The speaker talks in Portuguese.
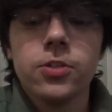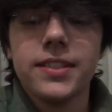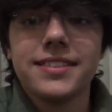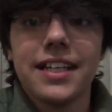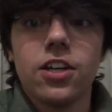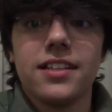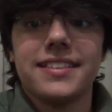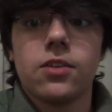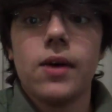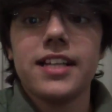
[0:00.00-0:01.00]
Tio está na
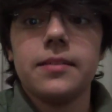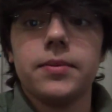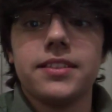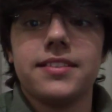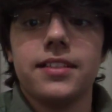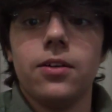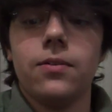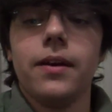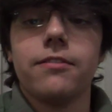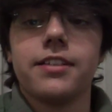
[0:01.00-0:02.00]
nossa quarta
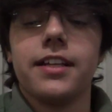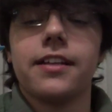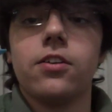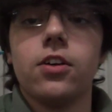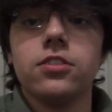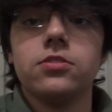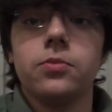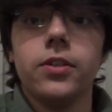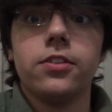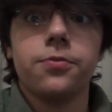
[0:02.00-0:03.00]
posição. É um escalante que eu gosto
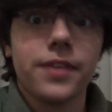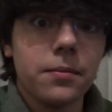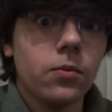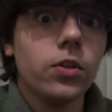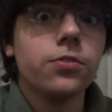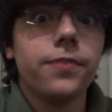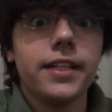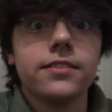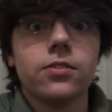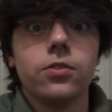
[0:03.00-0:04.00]
muito. fiquei muito
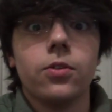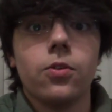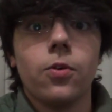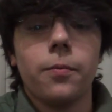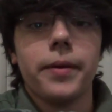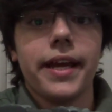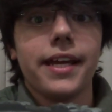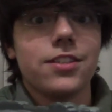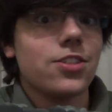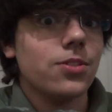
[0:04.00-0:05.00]
feliz quando eu
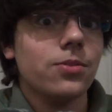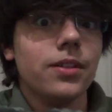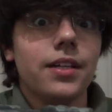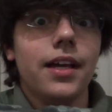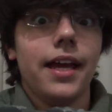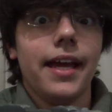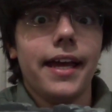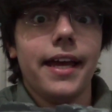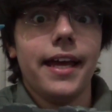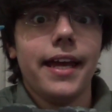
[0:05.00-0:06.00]
comprei a Tio.
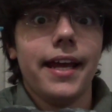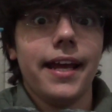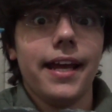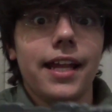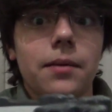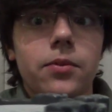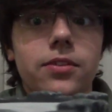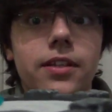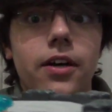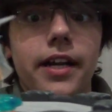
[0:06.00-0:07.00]
É... Ela é
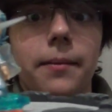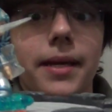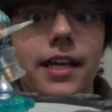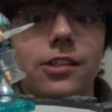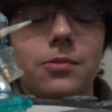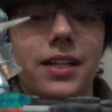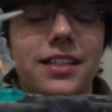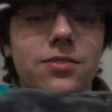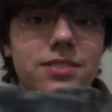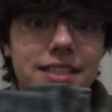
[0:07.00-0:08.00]
muito da hora mesmo.
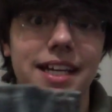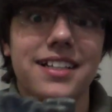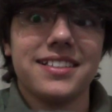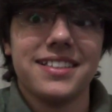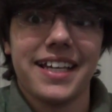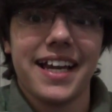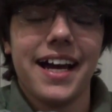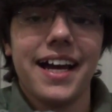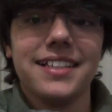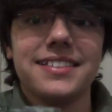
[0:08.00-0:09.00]
Ela tem uns ataques
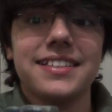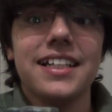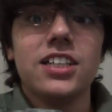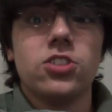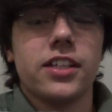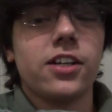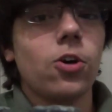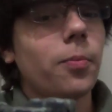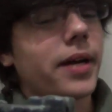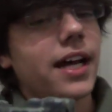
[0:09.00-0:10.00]
legais. Só que
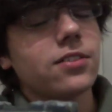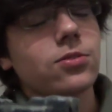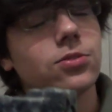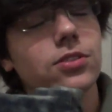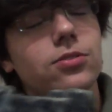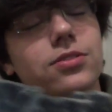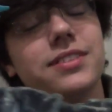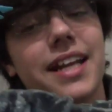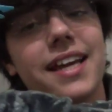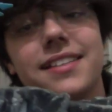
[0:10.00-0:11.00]
comparado com os outros
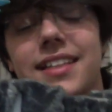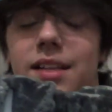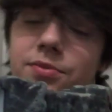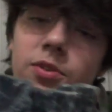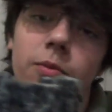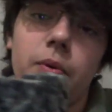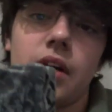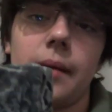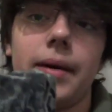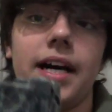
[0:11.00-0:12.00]
três, ela ficou um
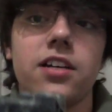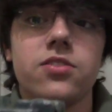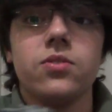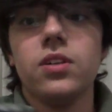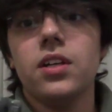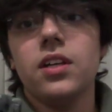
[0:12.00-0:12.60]
pouco abaixo.